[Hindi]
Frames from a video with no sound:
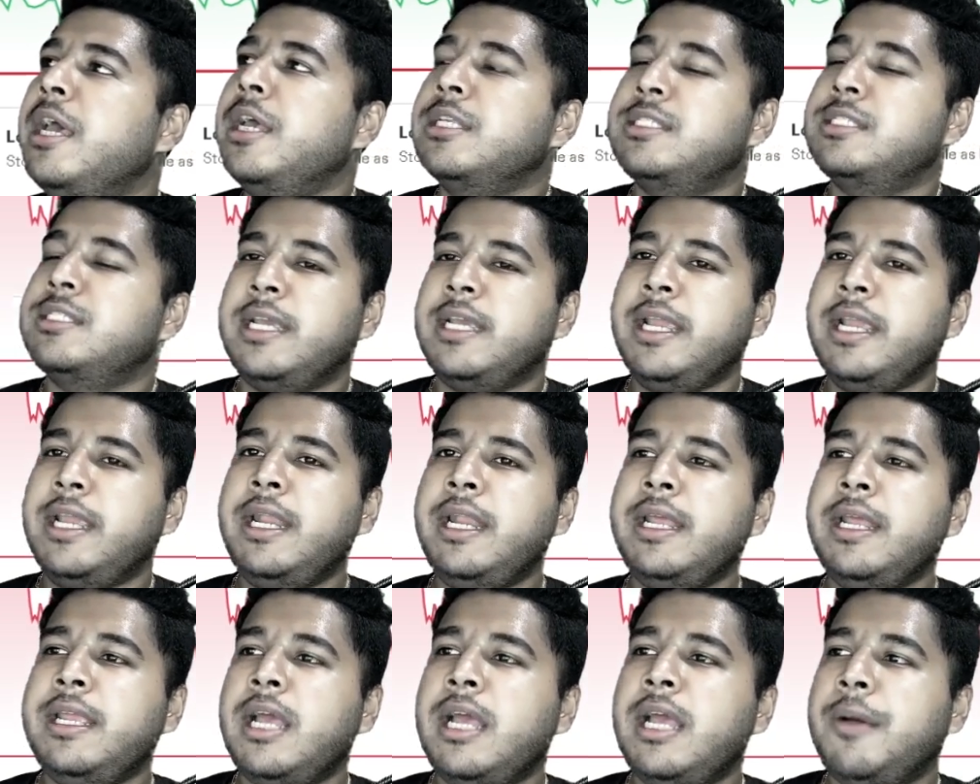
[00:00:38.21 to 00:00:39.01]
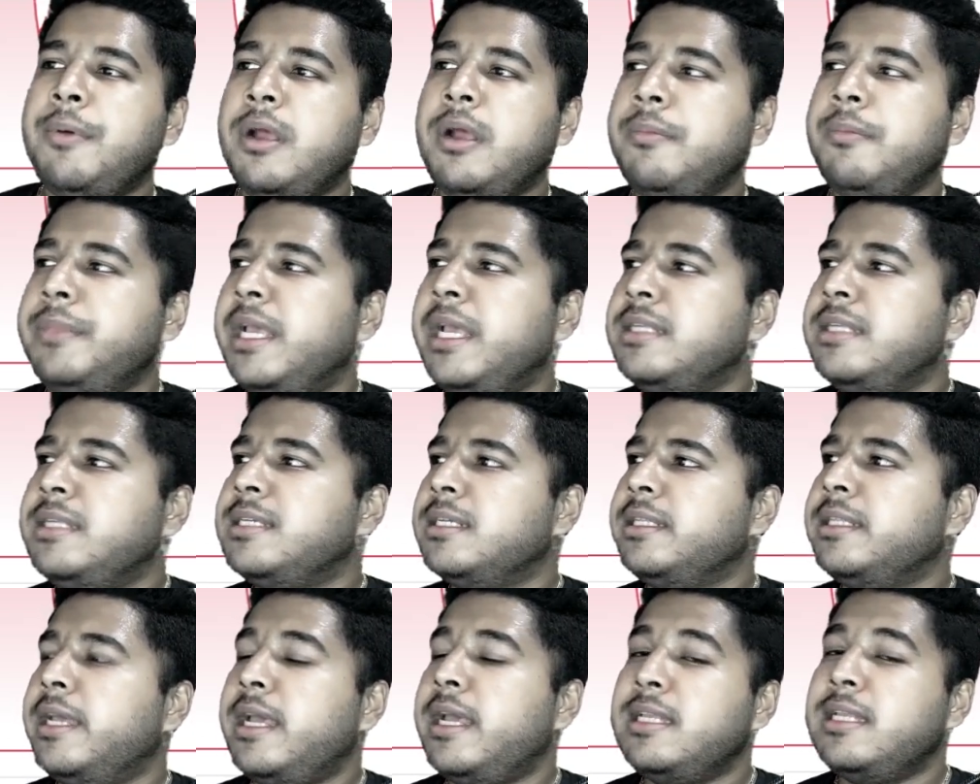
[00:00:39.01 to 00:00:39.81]
सेकेंड यहाँ पर हम देख
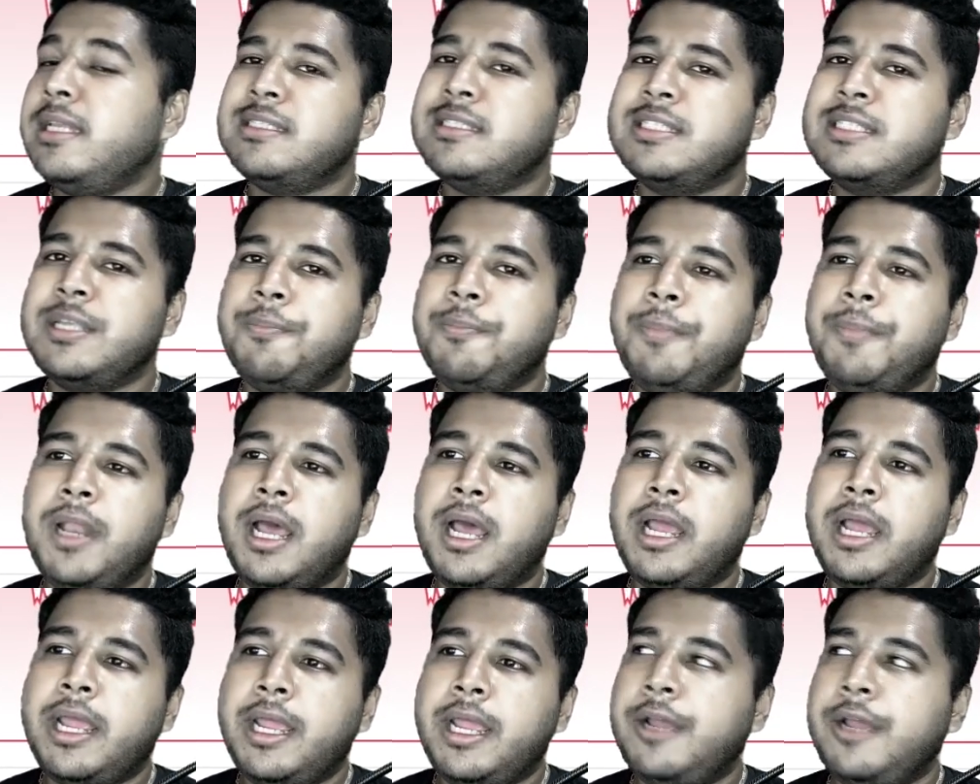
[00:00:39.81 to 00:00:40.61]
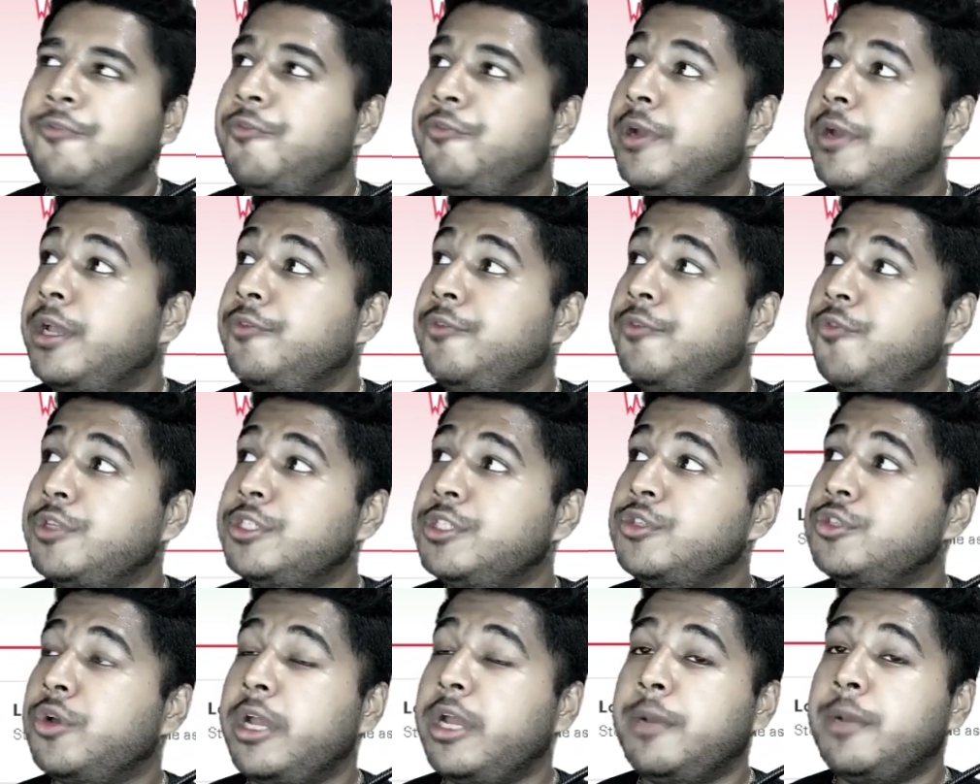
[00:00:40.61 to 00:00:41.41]
सकते हैं सिप्ला है
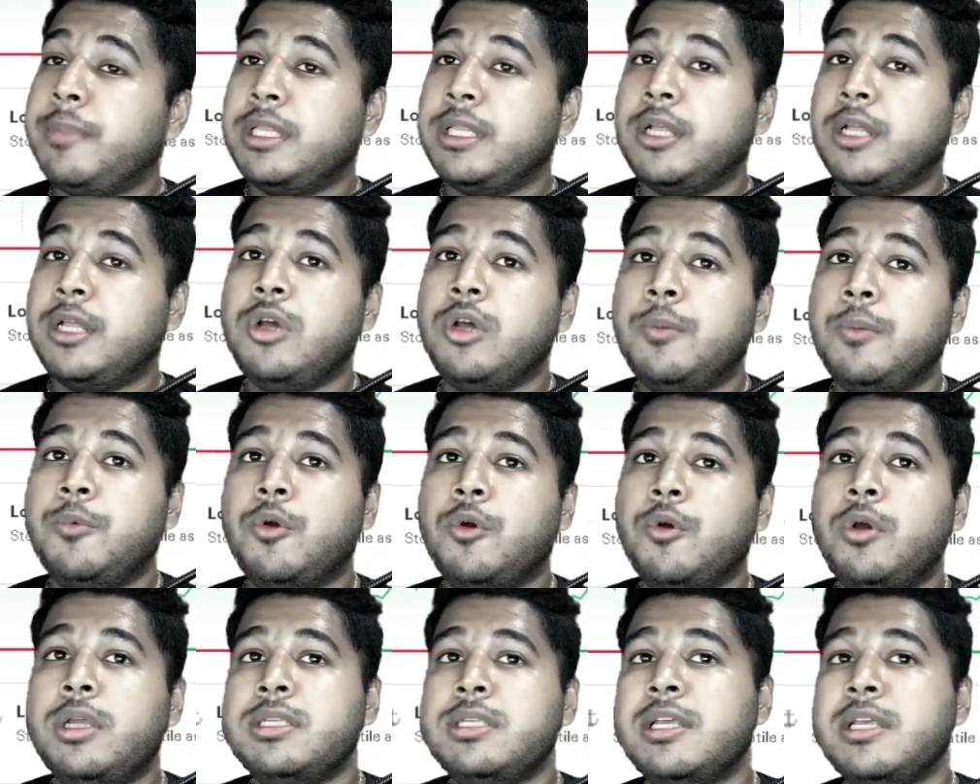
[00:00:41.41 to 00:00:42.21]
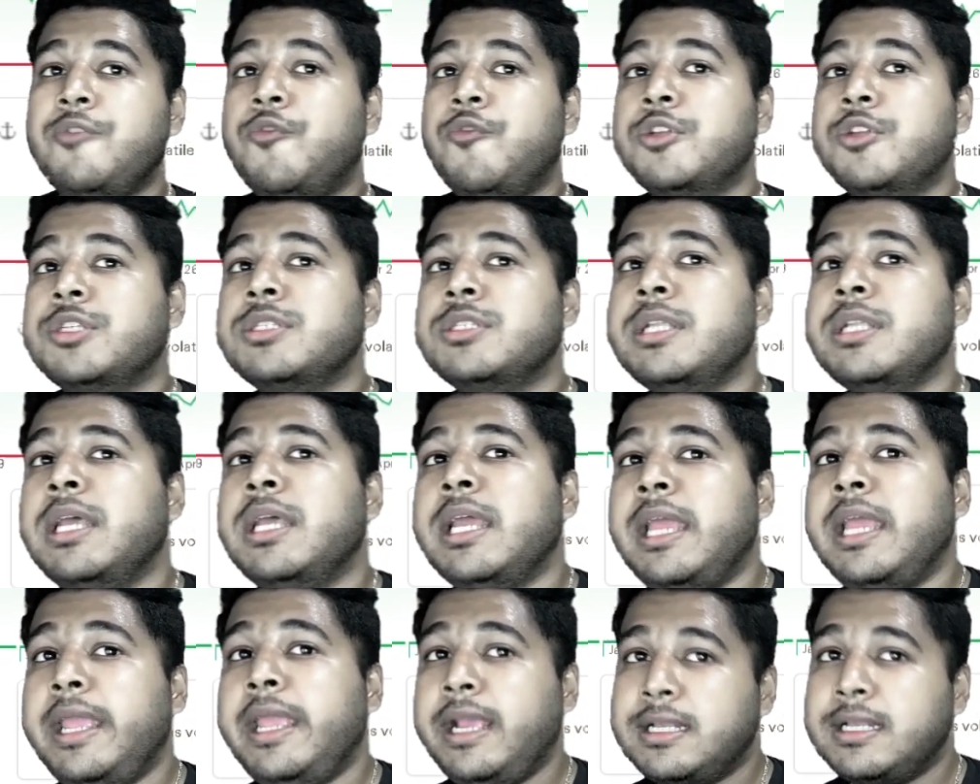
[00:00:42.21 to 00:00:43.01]
इन्फोसिस को एक बता दो आपको इन्फोसिस ने
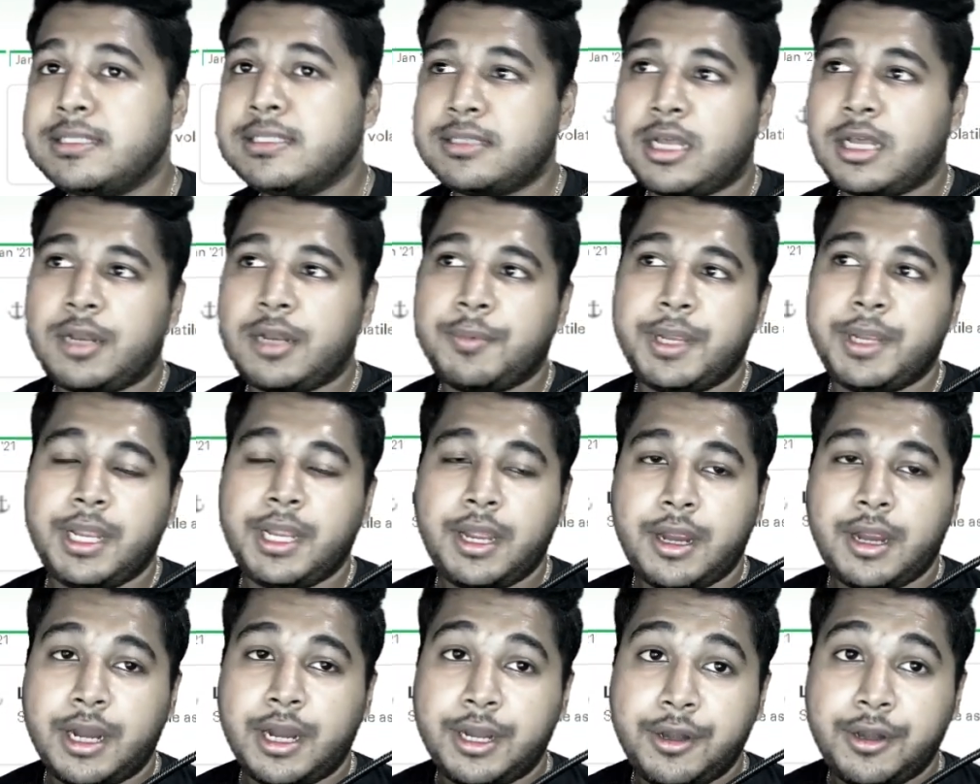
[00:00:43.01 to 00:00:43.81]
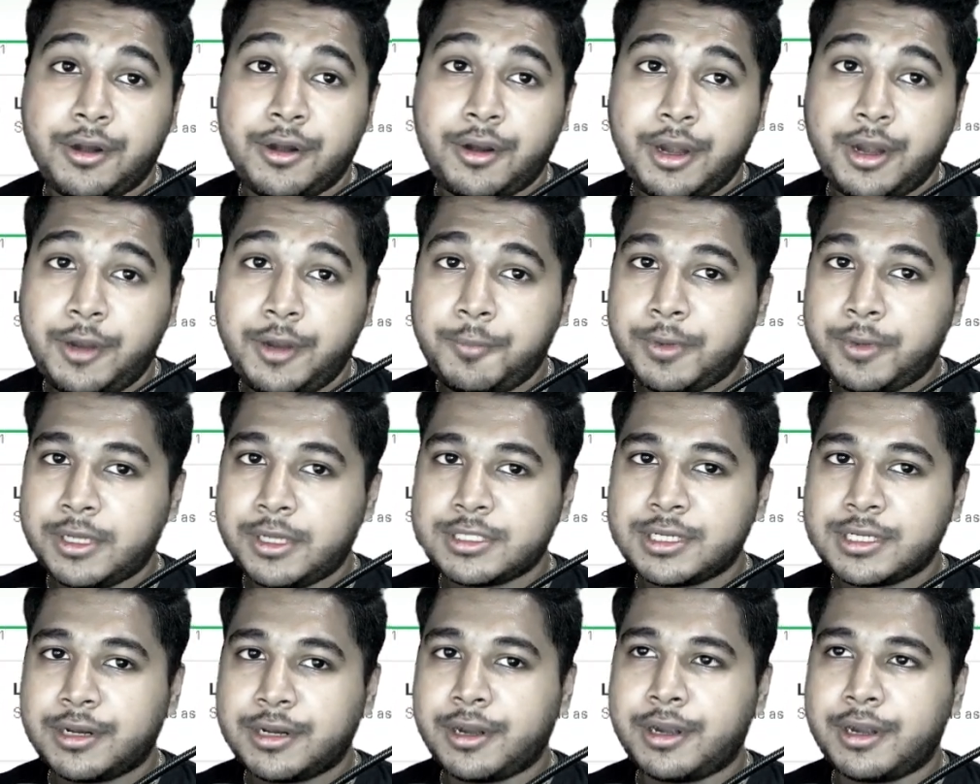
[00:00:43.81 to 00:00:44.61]
एक साल में हंड्रेड
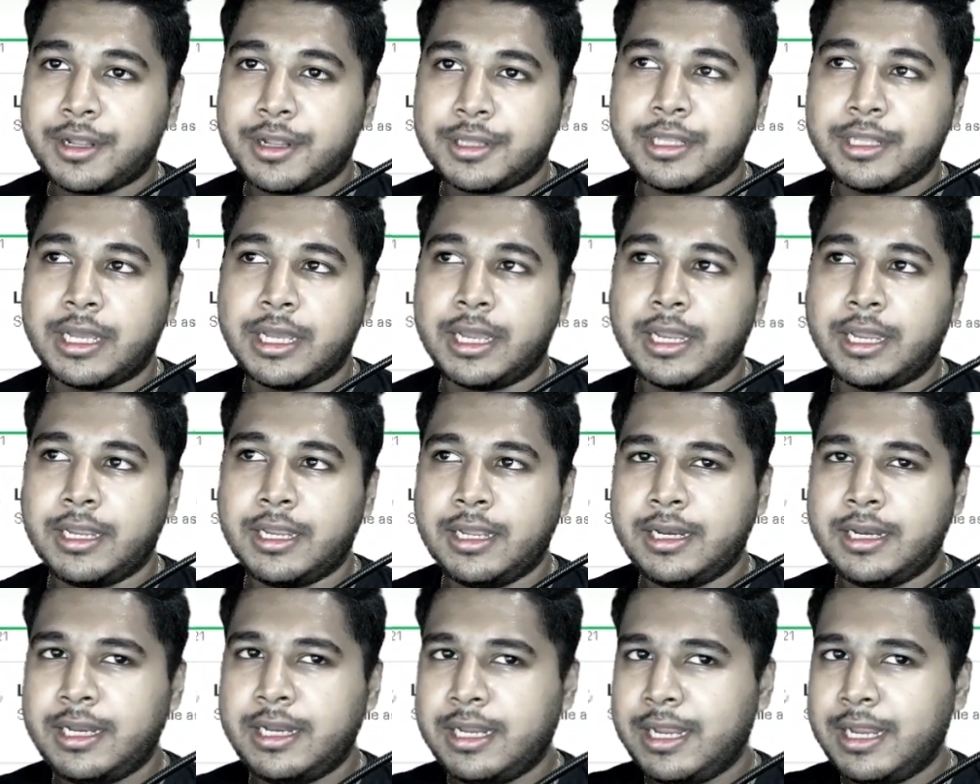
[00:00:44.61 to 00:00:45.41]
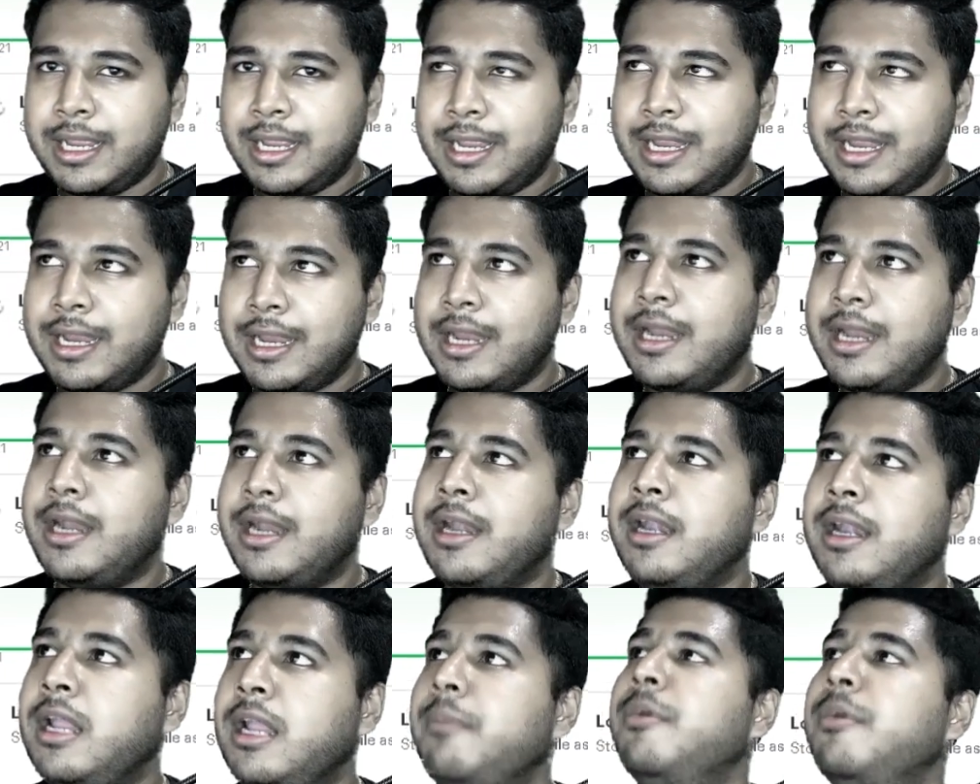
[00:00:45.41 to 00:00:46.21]
परसेंट रिटर्न दिया है यानी
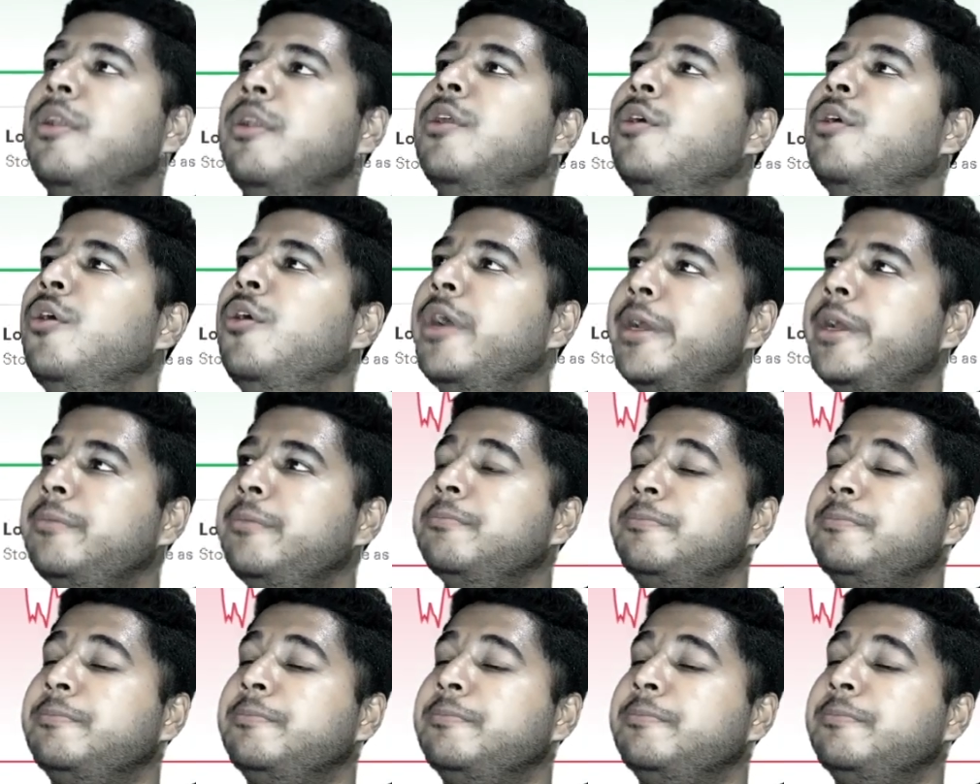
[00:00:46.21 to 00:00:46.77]
डबल ओके